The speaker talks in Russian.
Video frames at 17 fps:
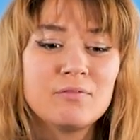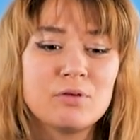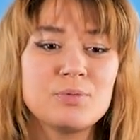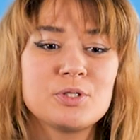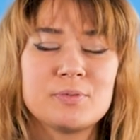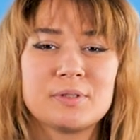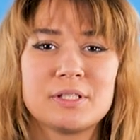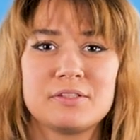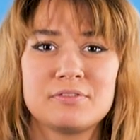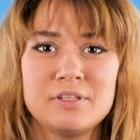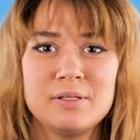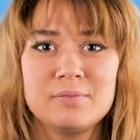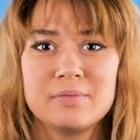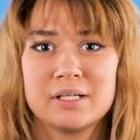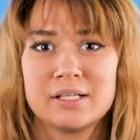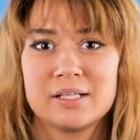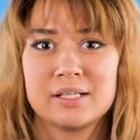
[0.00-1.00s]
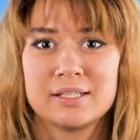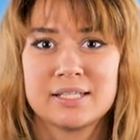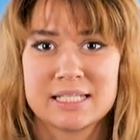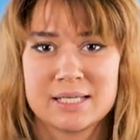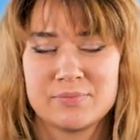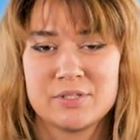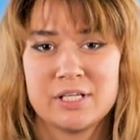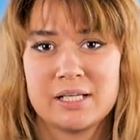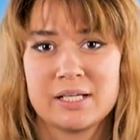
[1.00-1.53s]
В общем, этот фильм а, на
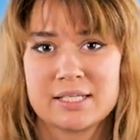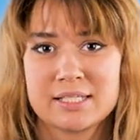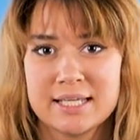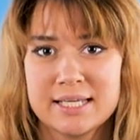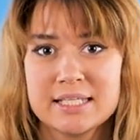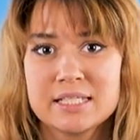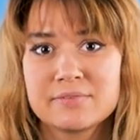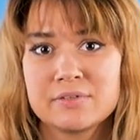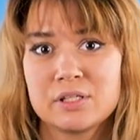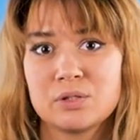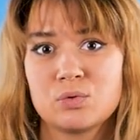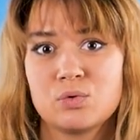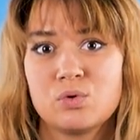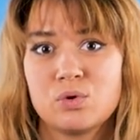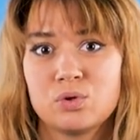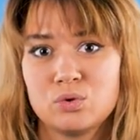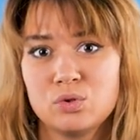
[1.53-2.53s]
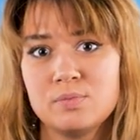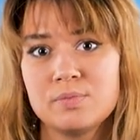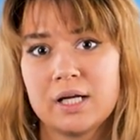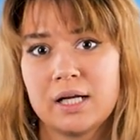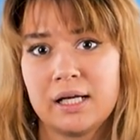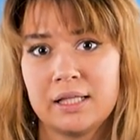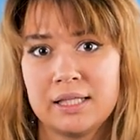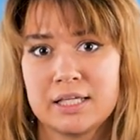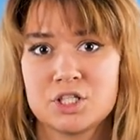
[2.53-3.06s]
самом деле рассказывает о том,
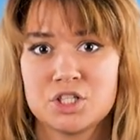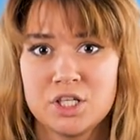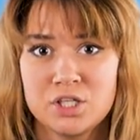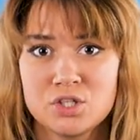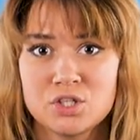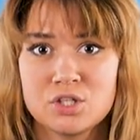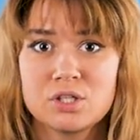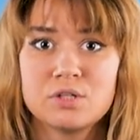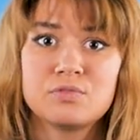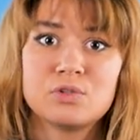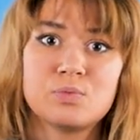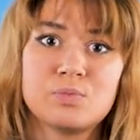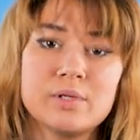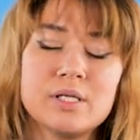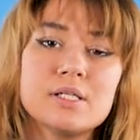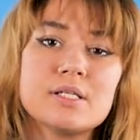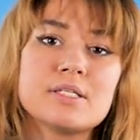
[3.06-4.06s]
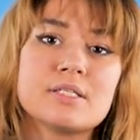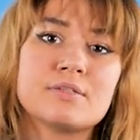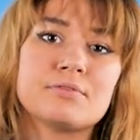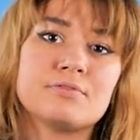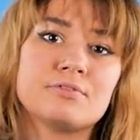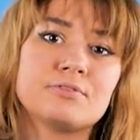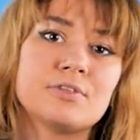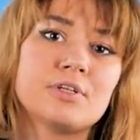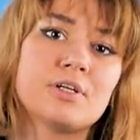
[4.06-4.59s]
как одна женщина влюбилась
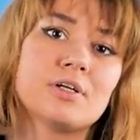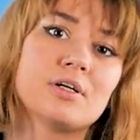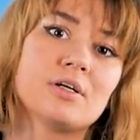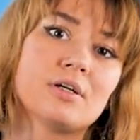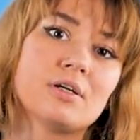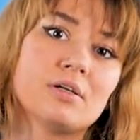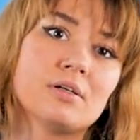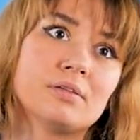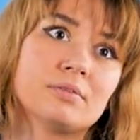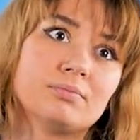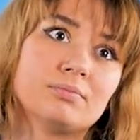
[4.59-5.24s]
в